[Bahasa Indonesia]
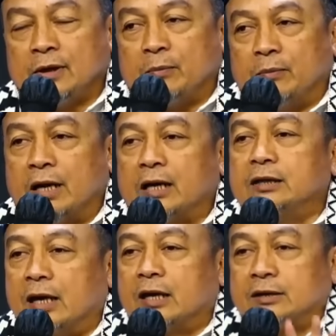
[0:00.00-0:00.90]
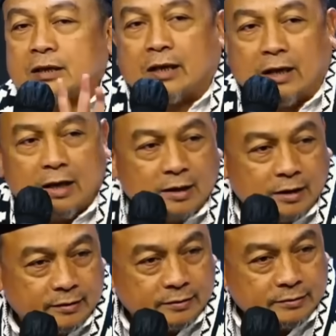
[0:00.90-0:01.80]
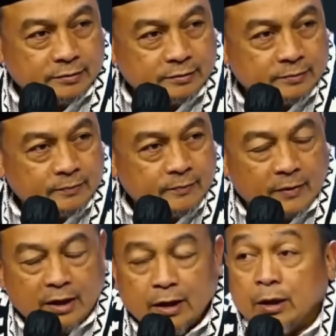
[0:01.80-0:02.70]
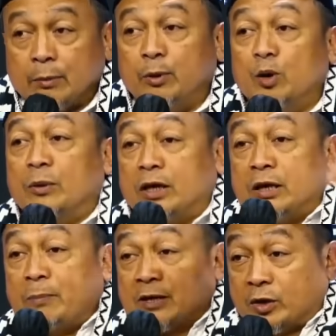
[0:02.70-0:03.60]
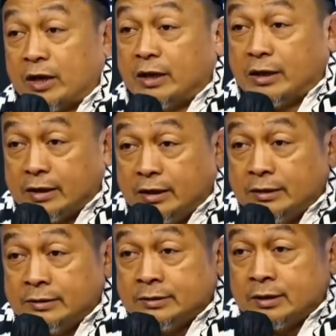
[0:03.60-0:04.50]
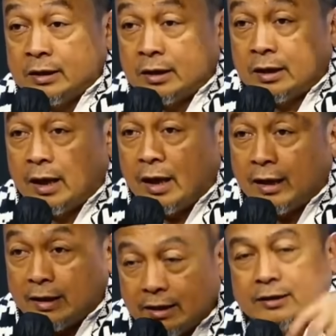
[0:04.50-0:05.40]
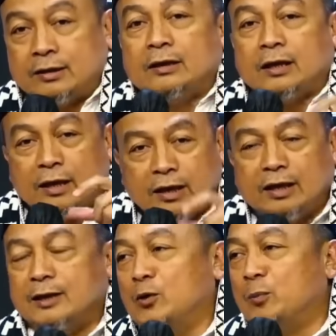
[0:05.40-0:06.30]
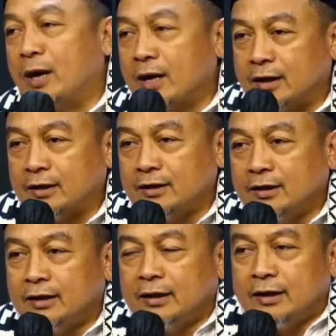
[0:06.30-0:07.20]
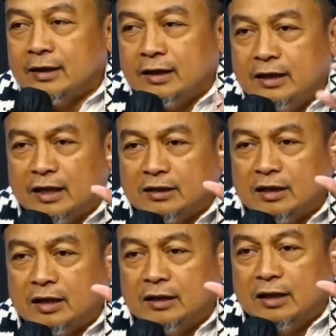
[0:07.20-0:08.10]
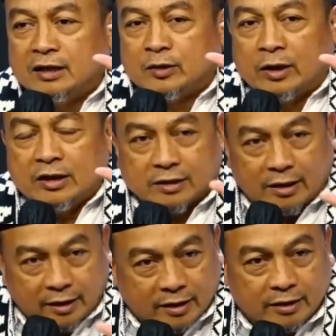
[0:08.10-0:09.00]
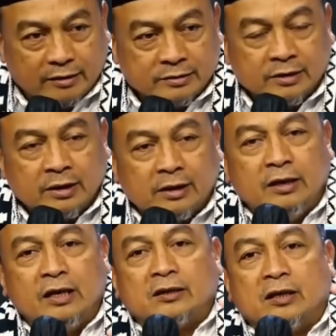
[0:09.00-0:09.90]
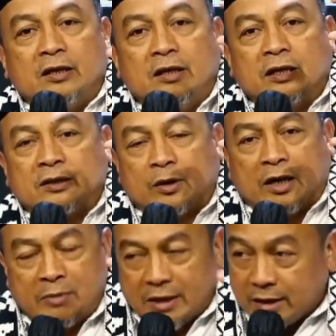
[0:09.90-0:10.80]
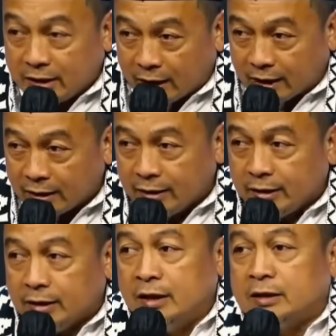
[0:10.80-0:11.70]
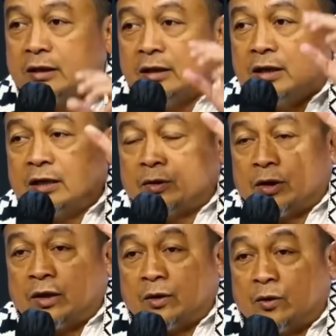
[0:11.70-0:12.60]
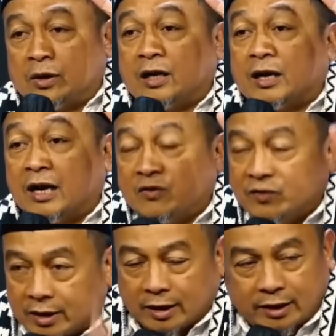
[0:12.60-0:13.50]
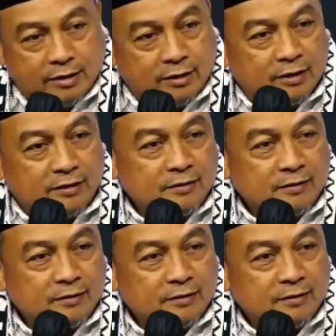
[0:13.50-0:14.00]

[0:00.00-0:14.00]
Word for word: maka tidak akan terkalahkan. Belum lagi pasukan dari langit. Ini yang dilupakan. Ini yang tidak dilihat oleh Israel. Ini yang tidak dilihat oleh Amerika. Ini yang tidak dilihat oleh orang-orang kafir lainnya.